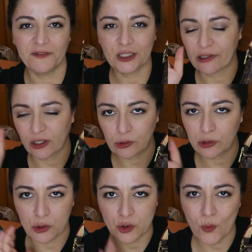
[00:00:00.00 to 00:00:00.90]
volta che ho
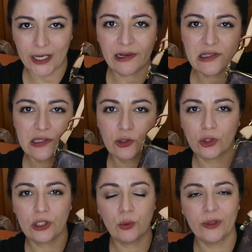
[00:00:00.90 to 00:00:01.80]
dato uno sguardo al sito
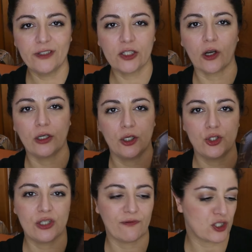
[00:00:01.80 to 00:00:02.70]
di Louis Vuitton
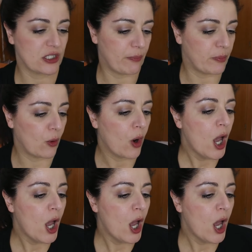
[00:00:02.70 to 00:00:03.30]
non ci fosse più.